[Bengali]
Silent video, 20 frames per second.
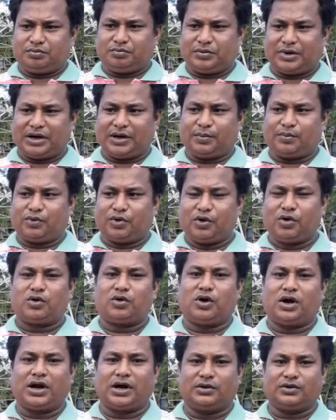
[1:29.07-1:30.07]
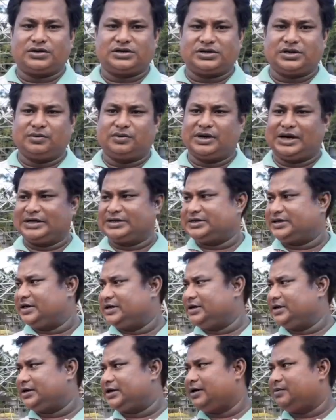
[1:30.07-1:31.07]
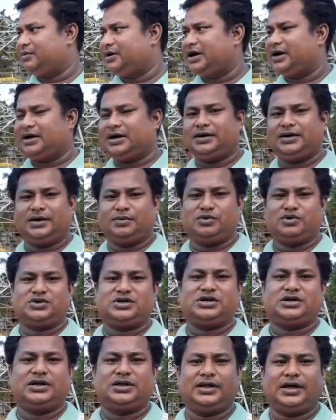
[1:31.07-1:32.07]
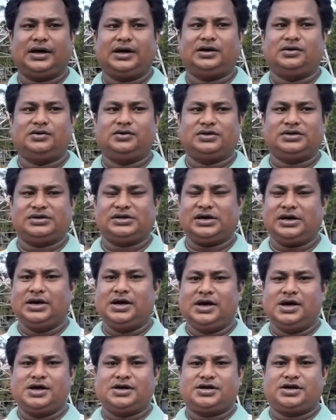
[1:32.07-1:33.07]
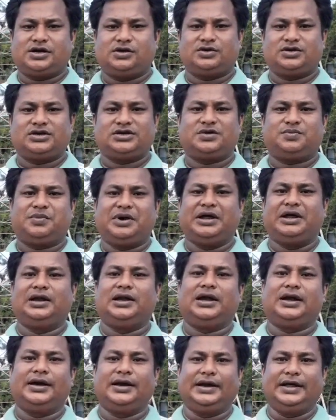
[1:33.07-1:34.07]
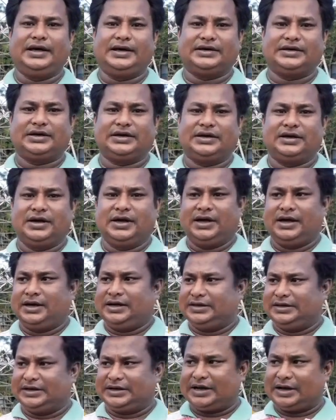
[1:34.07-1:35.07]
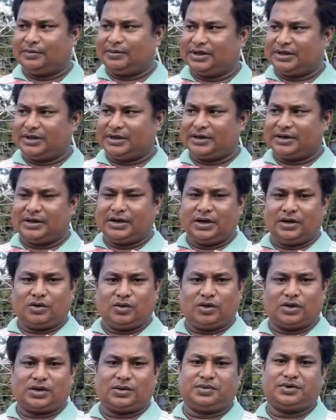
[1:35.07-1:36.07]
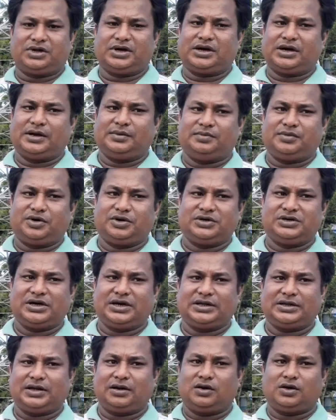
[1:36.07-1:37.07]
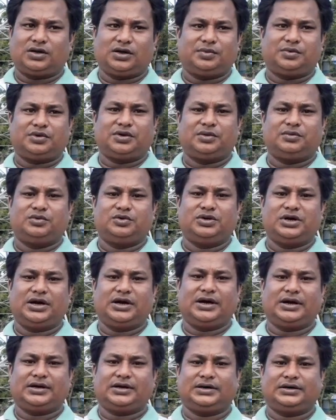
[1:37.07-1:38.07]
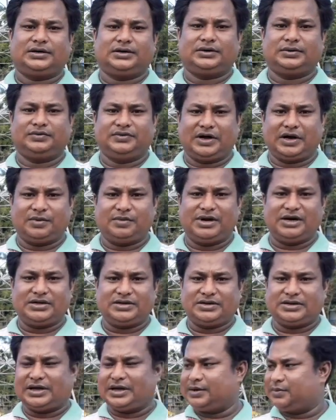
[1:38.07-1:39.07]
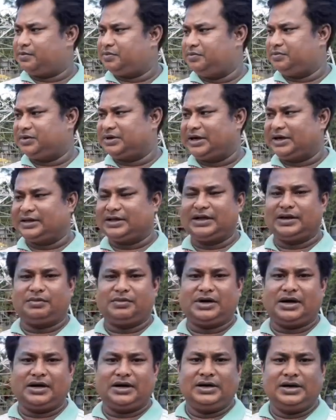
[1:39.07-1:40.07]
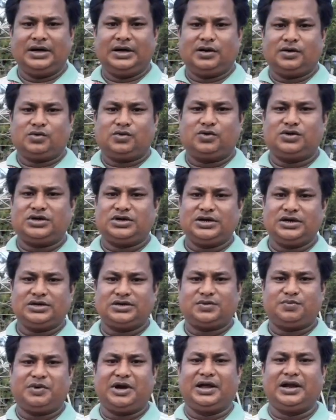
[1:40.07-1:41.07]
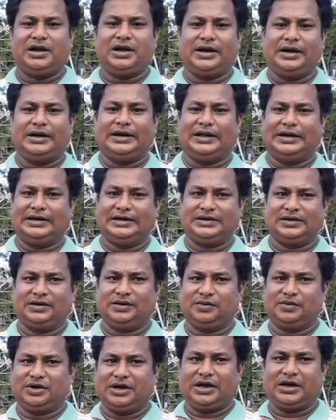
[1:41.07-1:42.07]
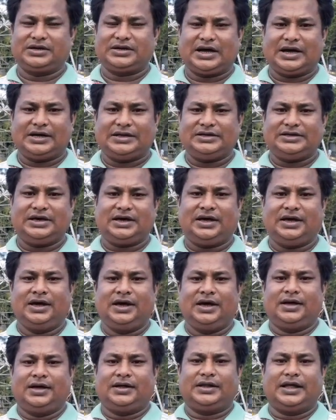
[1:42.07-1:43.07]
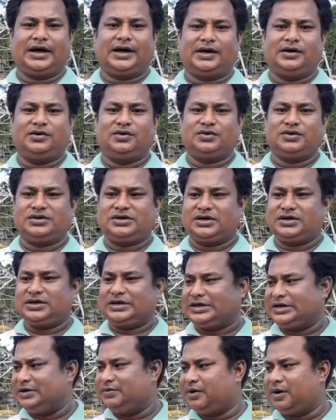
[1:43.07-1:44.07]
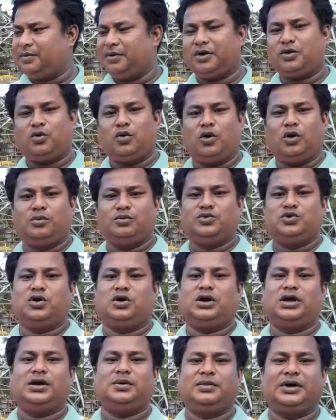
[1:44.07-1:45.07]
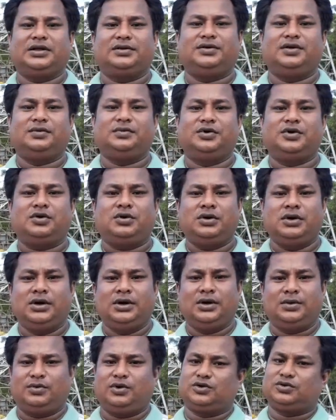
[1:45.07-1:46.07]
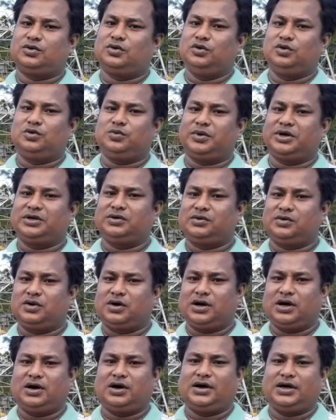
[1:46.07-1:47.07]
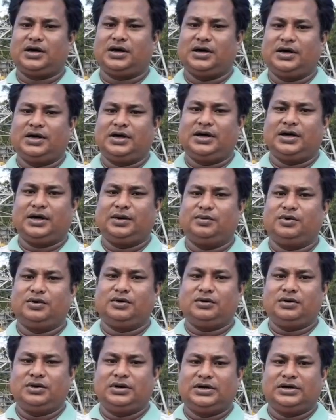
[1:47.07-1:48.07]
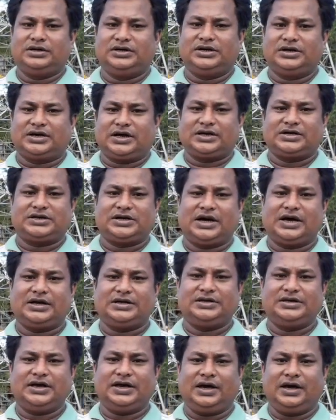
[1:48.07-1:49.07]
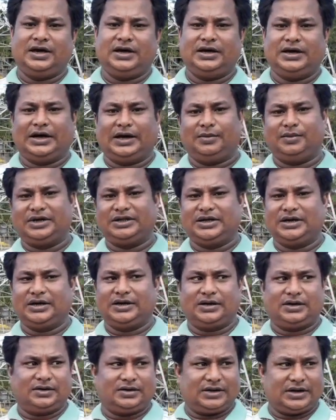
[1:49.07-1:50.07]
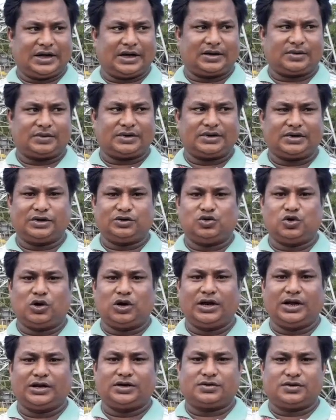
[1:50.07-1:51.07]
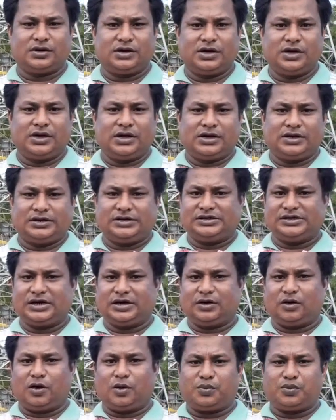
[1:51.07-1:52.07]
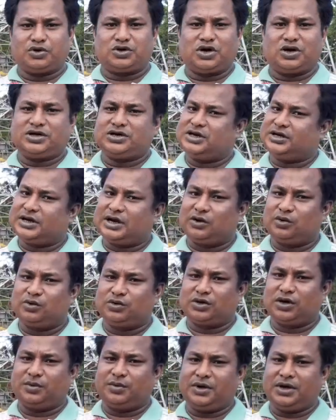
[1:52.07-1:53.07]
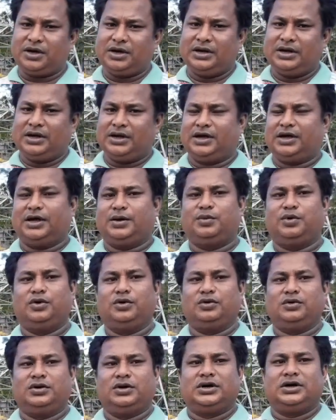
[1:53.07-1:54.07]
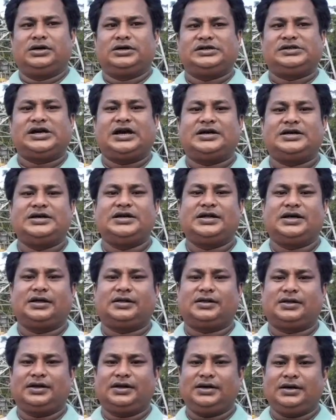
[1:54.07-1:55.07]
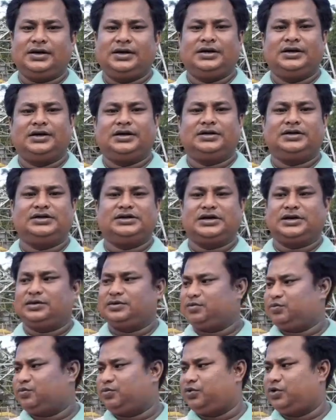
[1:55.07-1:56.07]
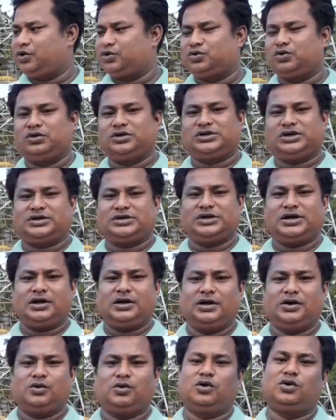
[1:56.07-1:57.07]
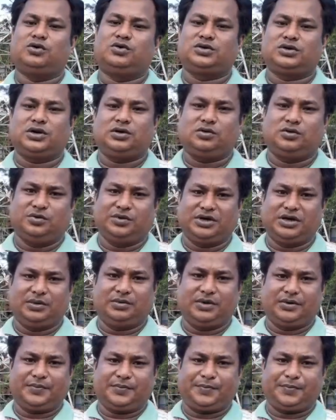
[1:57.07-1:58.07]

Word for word: মানে প্রয়োগ করা হচ্ছে এবং আজকে যেটা আমরা ডেমনস্ট্রেশন দেখানো হচ্ছে সেটা হচ্ছে স্প্রিংলার ইরিগেশন যেটা আমাদের লতাপতা গ্রাম পঞ্চায়েতে লতাপতা মুজার এক ফার্মার্স তার খেতে আমরা করছি স্প্রিংলার ইরিগেশন এবং এর সাহায্যে দেখানো হচ্ছে যে কিভাবে কম জলের মাধ্যমেও ফসল উৎপাদন করা হয় এবং যেটার সাহায্যে আমাদের একটা জলের যে অপচয় সেটা রোধ হবে এবং চাষির ক্ষেত্রে যে ফসল চাষে খরচটাও কমে যাবে